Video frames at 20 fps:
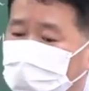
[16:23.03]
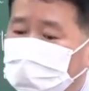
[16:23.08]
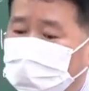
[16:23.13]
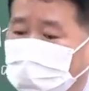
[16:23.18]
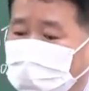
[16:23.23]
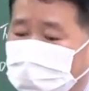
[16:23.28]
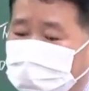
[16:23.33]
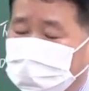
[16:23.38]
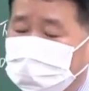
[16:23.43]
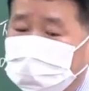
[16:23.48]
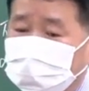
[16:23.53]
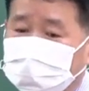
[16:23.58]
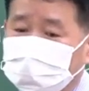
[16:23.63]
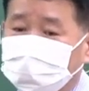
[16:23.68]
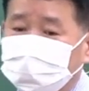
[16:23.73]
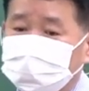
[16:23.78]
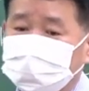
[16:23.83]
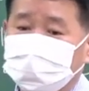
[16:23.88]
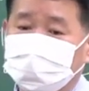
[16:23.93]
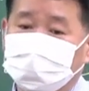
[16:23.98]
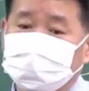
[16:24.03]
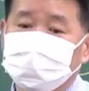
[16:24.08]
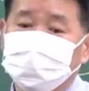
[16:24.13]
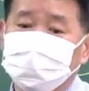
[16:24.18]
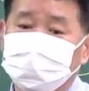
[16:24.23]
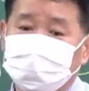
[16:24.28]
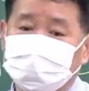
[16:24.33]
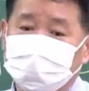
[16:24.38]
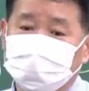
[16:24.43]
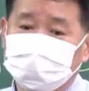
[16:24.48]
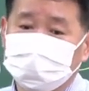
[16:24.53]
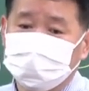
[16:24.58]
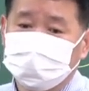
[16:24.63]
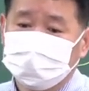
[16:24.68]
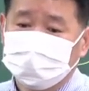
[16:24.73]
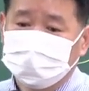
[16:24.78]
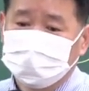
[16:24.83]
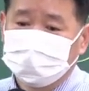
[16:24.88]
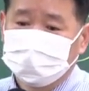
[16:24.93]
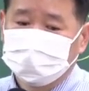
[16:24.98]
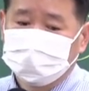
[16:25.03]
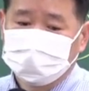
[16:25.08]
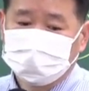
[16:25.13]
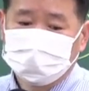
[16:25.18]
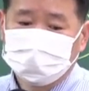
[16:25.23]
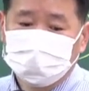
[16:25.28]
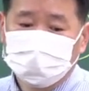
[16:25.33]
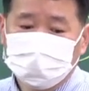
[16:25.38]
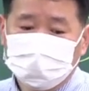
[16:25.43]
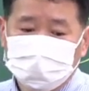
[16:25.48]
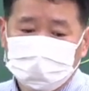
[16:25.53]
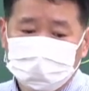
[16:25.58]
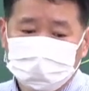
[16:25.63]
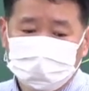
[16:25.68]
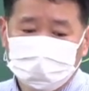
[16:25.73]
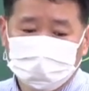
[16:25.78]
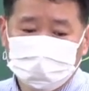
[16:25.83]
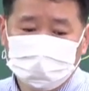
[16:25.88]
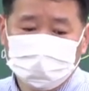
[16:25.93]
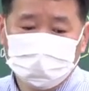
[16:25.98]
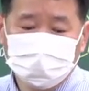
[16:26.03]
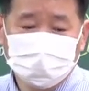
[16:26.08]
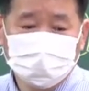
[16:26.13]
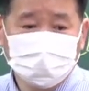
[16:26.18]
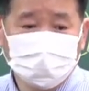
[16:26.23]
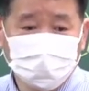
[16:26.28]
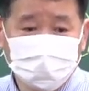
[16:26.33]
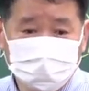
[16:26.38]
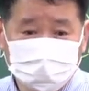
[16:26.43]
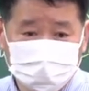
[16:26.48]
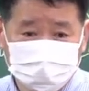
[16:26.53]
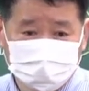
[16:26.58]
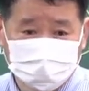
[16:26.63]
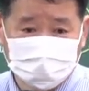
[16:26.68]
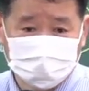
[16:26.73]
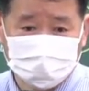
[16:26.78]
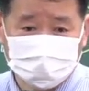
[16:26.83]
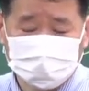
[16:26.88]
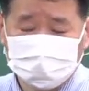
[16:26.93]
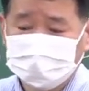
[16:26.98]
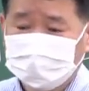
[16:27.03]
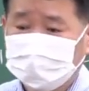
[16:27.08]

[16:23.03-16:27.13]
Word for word: 이걸 암기해라는 건 아닙니다. 적어서 정리를 해놓지만